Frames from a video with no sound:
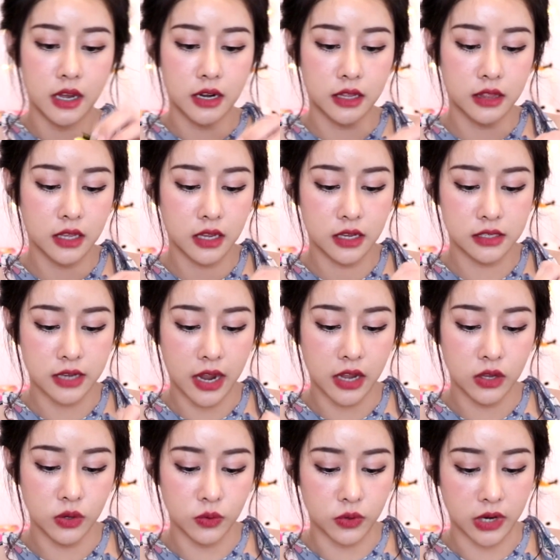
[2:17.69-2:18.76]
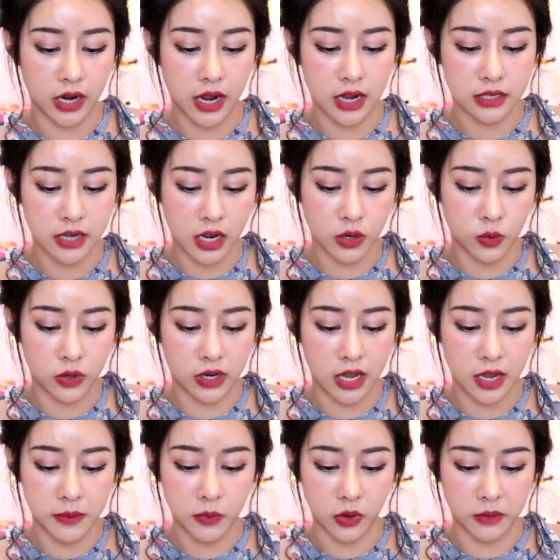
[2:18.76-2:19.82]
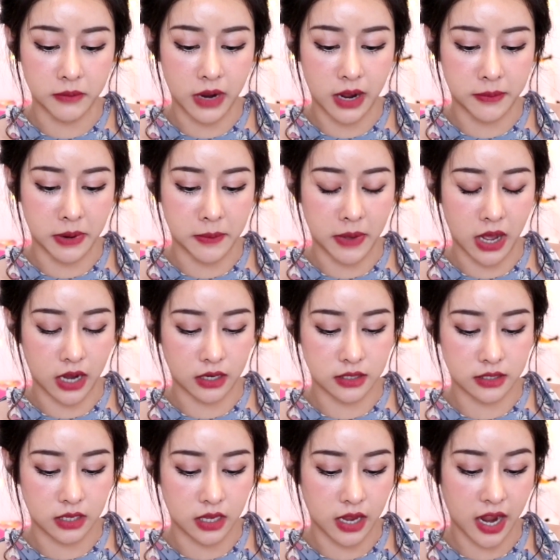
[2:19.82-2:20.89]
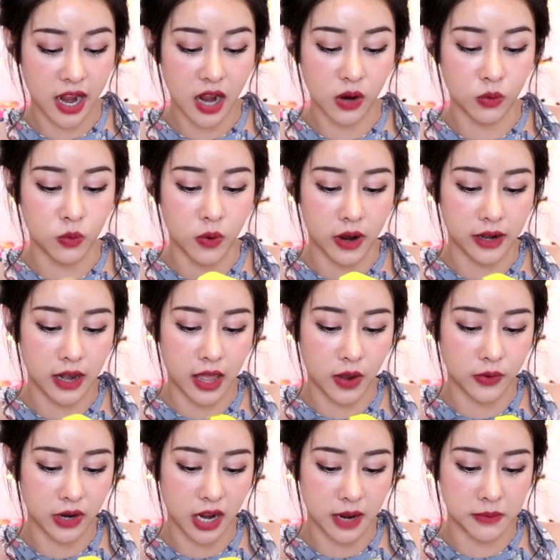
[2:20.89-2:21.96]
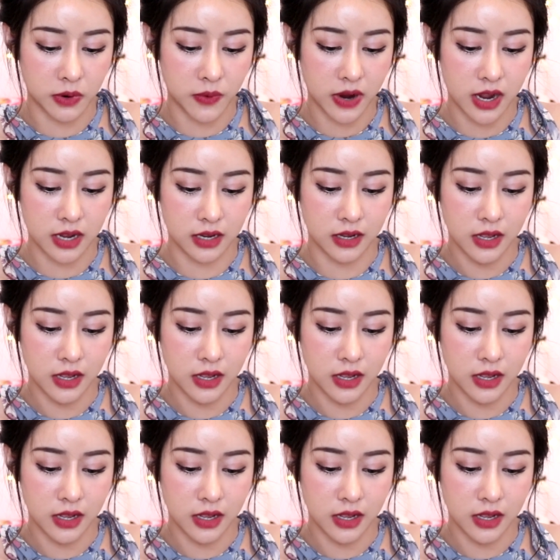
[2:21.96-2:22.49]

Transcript: ตตี้ใช้อยู่นะคะ ใช้ขวดเล็กกดมาประมาณ4-5ขวดแล้วนะคะ เพราะว่า